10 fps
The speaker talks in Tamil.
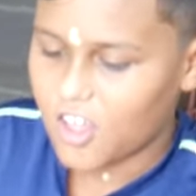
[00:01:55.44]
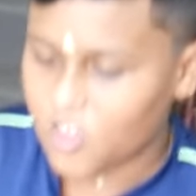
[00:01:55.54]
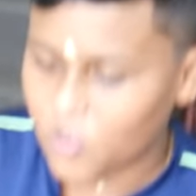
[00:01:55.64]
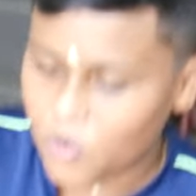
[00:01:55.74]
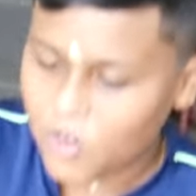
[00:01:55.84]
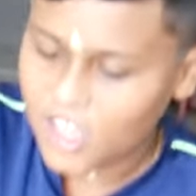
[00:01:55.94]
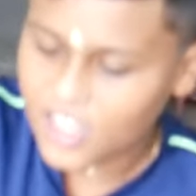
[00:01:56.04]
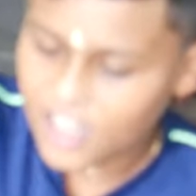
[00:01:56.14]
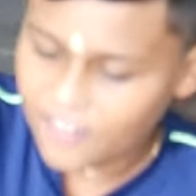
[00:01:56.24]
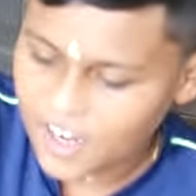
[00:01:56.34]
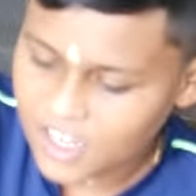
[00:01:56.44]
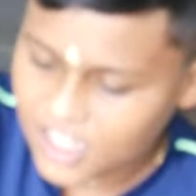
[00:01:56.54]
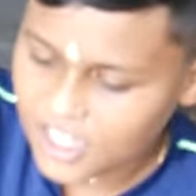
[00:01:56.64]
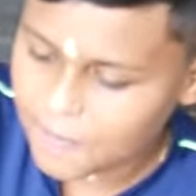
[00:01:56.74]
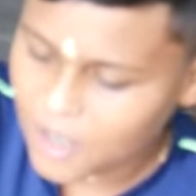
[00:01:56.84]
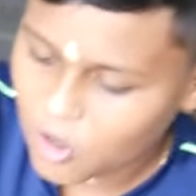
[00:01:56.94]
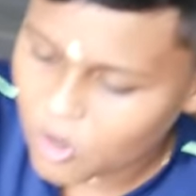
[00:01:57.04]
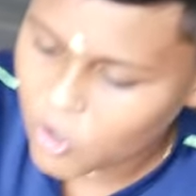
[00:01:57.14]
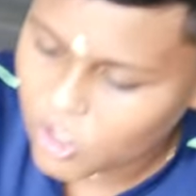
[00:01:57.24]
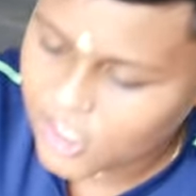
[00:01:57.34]
ஸோ இதில் வந்துட்டு இந்த மாதிரி
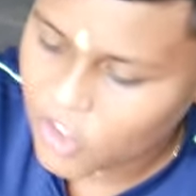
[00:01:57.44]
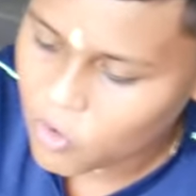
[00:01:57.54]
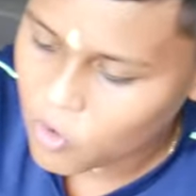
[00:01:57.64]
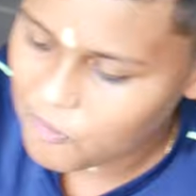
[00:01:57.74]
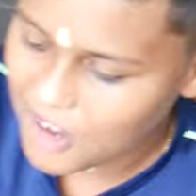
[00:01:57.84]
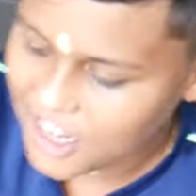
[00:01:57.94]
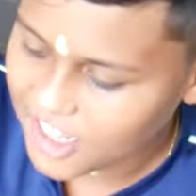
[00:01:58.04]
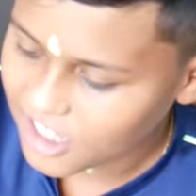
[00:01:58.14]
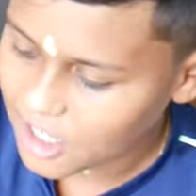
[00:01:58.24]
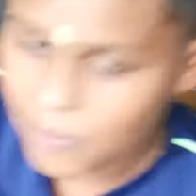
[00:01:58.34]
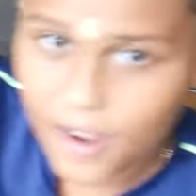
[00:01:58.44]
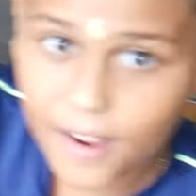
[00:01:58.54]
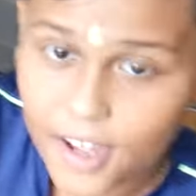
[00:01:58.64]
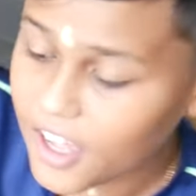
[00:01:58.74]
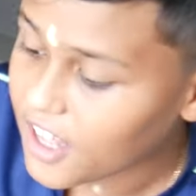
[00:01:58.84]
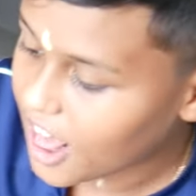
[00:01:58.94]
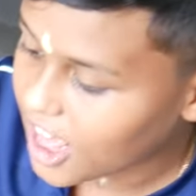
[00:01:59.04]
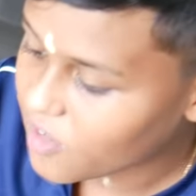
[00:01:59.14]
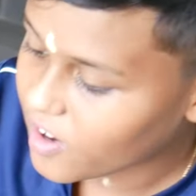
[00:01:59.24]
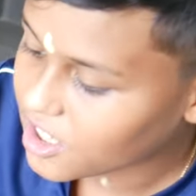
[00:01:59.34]
ஒரு குட்டி ஸ்க்ரூ மாதிரி தந்திருப்பாங்க
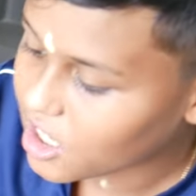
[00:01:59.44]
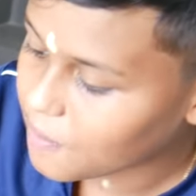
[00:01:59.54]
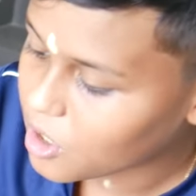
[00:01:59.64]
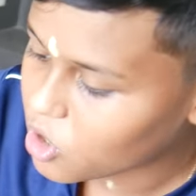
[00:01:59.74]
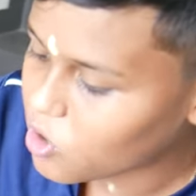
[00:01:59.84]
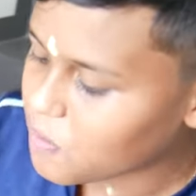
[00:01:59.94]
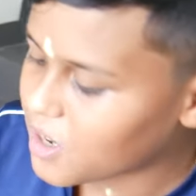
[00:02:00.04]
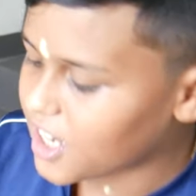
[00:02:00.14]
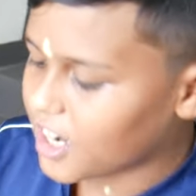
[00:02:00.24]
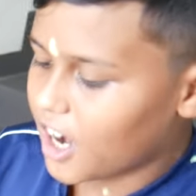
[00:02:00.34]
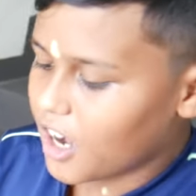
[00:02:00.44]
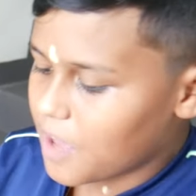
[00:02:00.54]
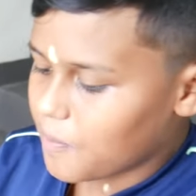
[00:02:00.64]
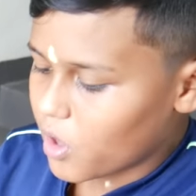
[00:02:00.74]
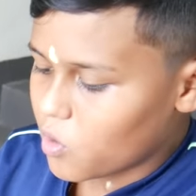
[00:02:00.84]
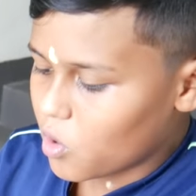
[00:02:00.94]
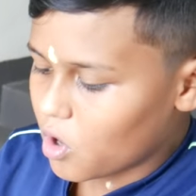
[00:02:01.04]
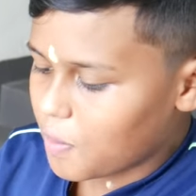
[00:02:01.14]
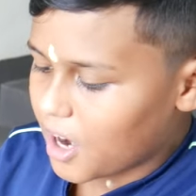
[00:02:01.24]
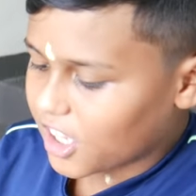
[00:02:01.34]
இது வந்துட்டு நம்ம டியூன் பண்ணிக்கலாம் நான் இப்போ
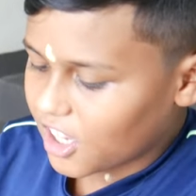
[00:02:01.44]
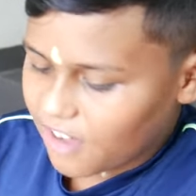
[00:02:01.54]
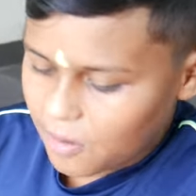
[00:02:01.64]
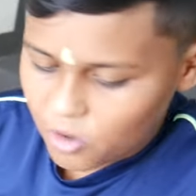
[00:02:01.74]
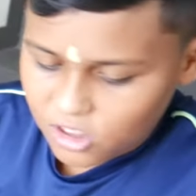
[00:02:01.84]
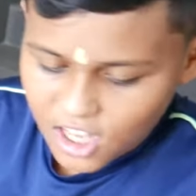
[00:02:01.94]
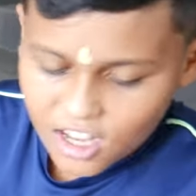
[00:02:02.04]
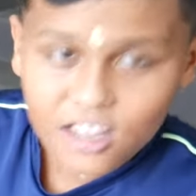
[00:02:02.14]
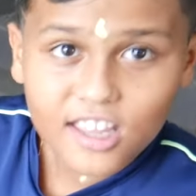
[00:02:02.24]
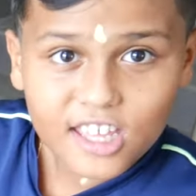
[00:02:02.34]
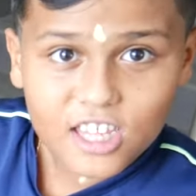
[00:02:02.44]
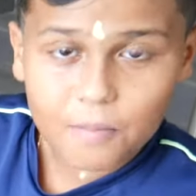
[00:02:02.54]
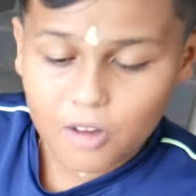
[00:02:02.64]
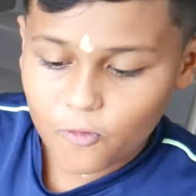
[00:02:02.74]
இவ்வளோ பக்கத்தில் வரும்போது தான் இது நம்மளை